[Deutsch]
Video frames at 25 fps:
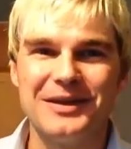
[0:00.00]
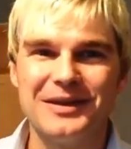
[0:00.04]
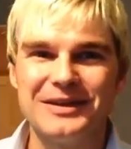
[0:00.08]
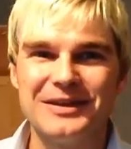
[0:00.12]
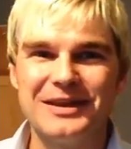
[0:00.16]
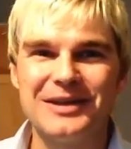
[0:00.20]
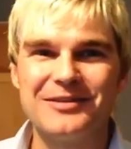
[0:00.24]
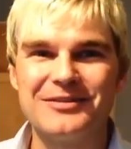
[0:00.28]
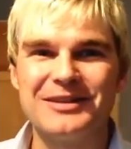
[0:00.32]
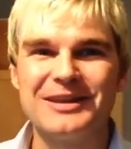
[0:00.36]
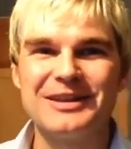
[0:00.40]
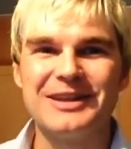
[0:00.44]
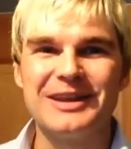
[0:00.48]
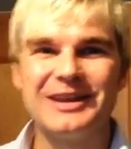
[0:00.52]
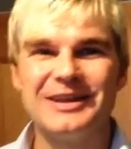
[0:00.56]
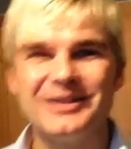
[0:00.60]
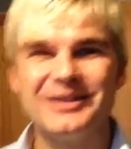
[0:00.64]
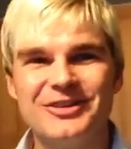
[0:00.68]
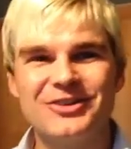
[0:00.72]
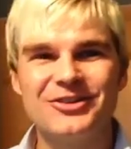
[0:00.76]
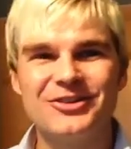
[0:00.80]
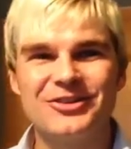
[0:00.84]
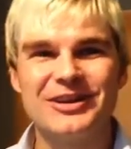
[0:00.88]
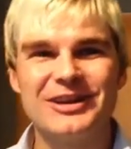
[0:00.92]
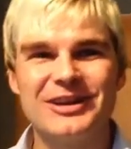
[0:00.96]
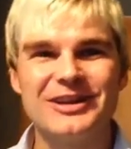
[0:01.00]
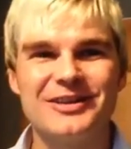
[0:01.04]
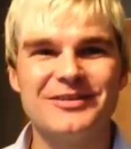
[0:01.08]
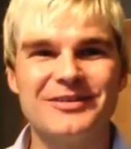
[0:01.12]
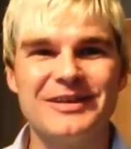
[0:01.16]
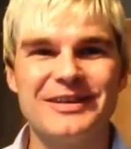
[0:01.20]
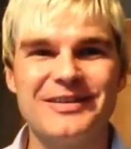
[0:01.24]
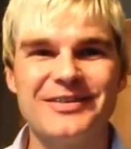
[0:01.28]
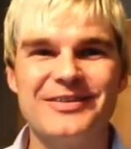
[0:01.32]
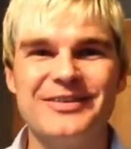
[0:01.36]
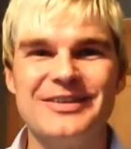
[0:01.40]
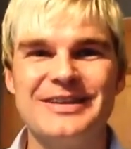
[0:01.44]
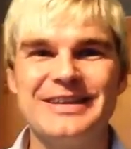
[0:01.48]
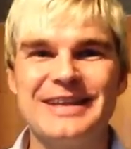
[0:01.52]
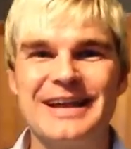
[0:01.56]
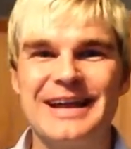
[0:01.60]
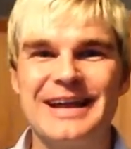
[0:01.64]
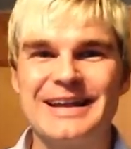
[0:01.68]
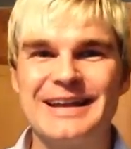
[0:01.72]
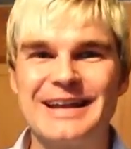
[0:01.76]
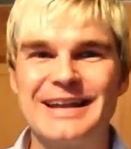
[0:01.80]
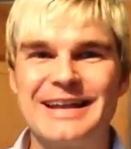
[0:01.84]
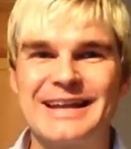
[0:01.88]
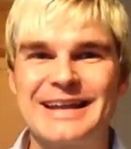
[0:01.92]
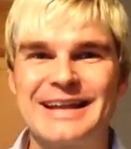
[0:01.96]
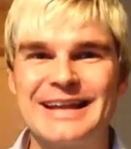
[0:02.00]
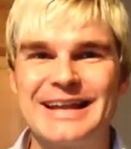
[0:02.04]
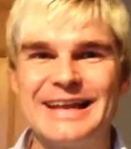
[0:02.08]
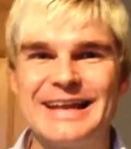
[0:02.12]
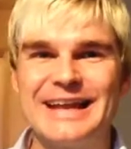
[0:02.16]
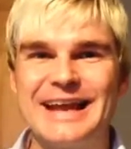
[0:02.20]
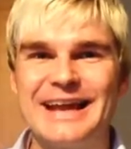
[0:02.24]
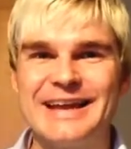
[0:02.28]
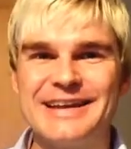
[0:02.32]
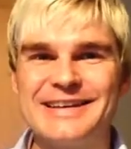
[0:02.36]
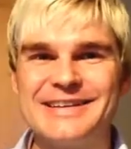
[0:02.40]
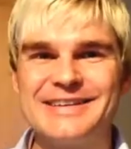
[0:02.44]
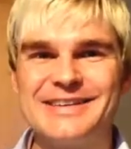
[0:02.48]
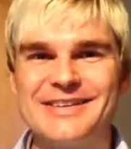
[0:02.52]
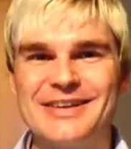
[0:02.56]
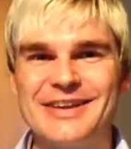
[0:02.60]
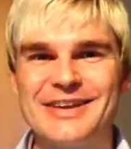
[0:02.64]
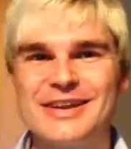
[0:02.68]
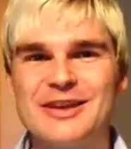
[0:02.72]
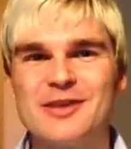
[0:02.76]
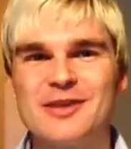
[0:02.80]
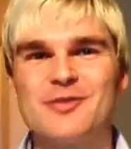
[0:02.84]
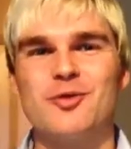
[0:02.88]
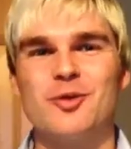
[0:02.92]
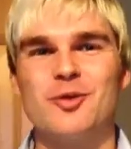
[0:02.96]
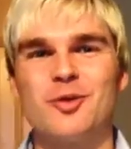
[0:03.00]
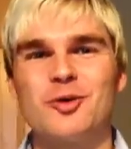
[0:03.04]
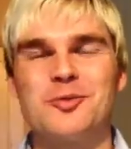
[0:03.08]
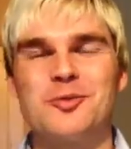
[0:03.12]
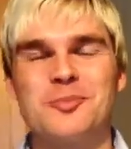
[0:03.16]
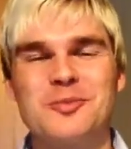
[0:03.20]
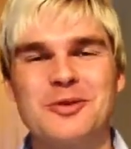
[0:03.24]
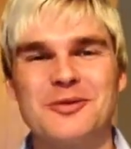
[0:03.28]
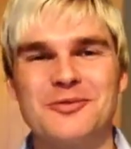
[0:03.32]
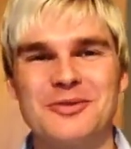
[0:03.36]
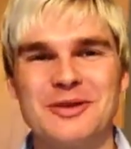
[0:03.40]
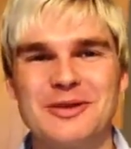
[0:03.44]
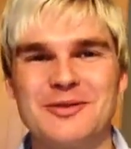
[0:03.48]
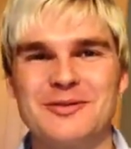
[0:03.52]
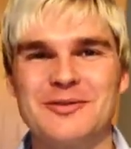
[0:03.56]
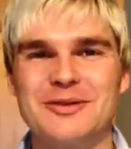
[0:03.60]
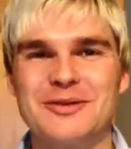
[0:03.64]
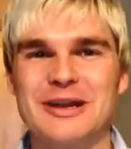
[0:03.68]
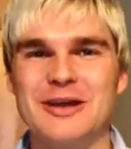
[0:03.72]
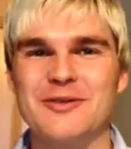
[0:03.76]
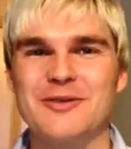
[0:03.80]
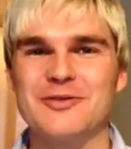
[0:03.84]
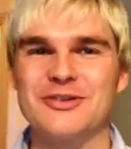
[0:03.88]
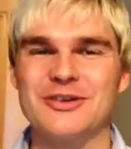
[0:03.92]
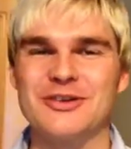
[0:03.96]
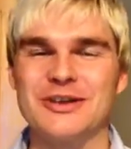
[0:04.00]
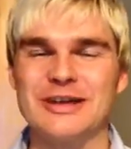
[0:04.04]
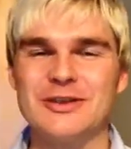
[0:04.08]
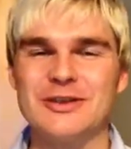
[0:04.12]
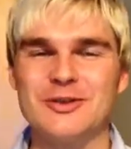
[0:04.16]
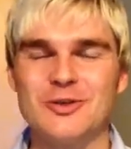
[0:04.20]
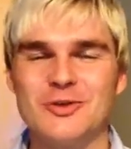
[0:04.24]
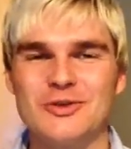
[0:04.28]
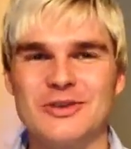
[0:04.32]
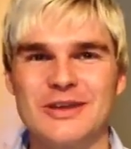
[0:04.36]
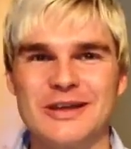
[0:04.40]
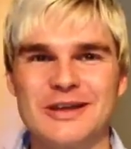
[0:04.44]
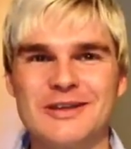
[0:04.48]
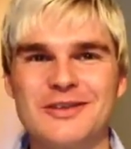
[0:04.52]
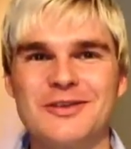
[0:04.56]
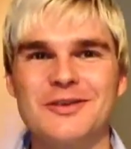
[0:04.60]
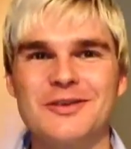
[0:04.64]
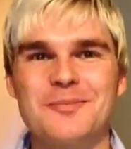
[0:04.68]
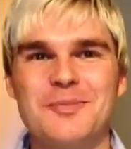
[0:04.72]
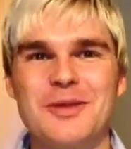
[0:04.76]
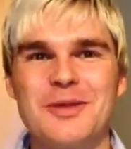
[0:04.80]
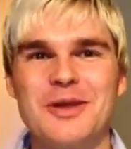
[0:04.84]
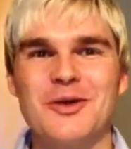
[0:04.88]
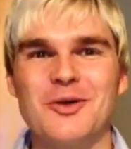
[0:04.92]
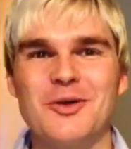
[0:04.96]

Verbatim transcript: Ja, wer dahinter steckt, werden Sie dann gleich sehen. Er folgt mir auf jeden Fall auf Schritt und Tritt.